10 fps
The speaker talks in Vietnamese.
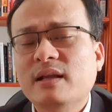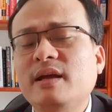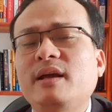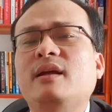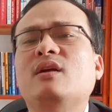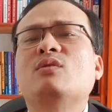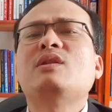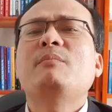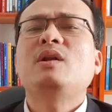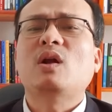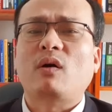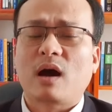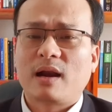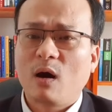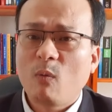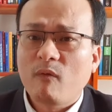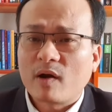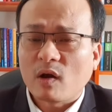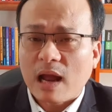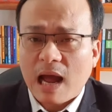thì chúng ta biết đòi ở đâu và
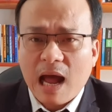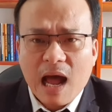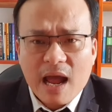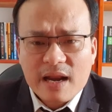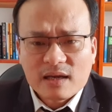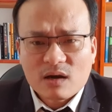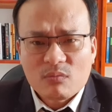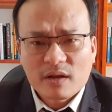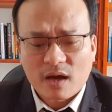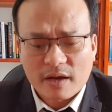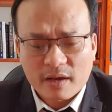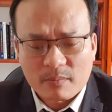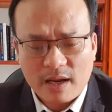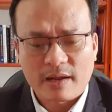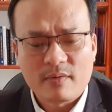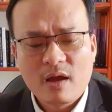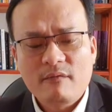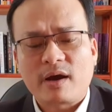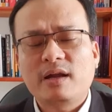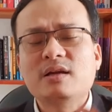đòi ai trong cái thời điểm này
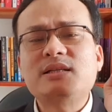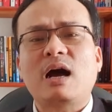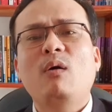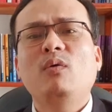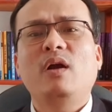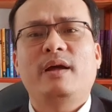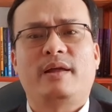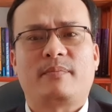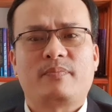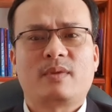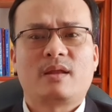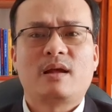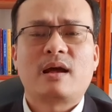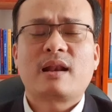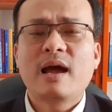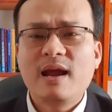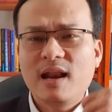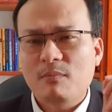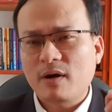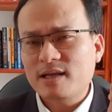và cái thứ sáu đó là gì đây
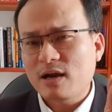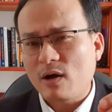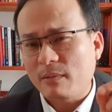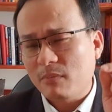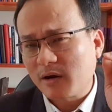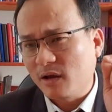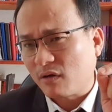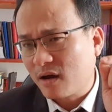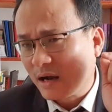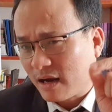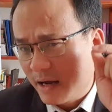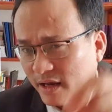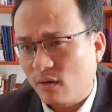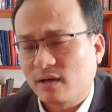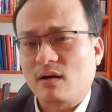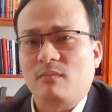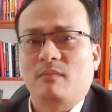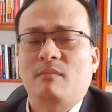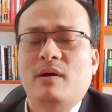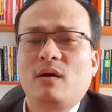là một cái giai đoạn mà điều cực kỳ quan trọng
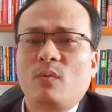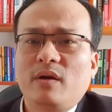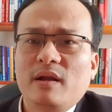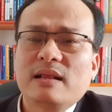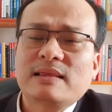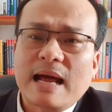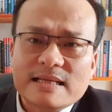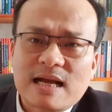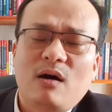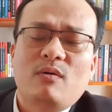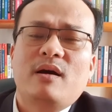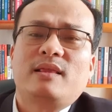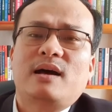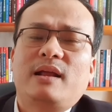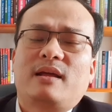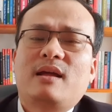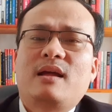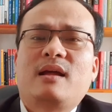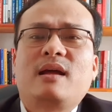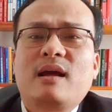mà nó quyết định tại sao người ta lại
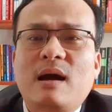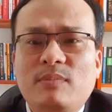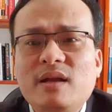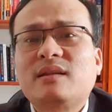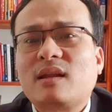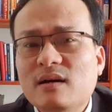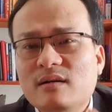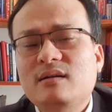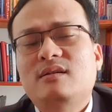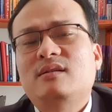cảm thấy tự